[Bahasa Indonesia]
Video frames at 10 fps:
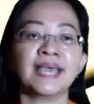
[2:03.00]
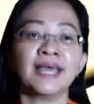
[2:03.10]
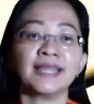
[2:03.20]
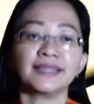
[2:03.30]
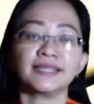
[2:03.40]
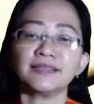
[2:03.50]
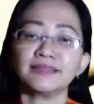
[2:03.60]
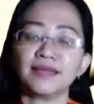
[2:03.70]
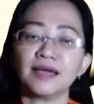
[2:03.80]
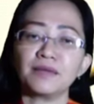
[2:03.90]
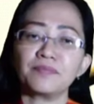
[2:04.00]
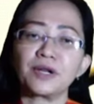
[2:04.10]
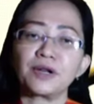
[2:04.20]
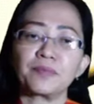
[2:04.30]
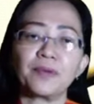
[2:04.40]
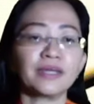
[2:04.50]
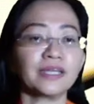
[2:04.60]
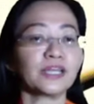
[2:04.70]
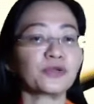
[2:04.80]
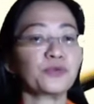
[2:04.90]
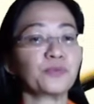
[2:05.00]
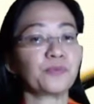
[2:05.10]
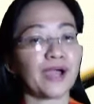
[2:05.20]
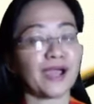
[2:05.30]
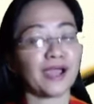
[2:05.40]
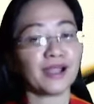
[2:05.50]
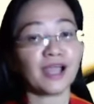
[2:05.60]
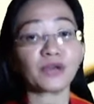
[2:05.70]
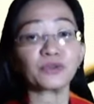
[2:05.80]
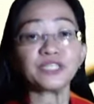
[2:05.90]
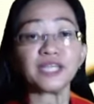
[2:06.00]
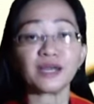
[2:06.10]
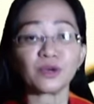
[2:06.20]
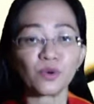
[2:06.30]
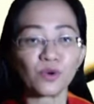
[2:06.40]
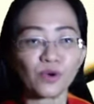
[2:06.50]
tentang berbagai rupa karunia roh.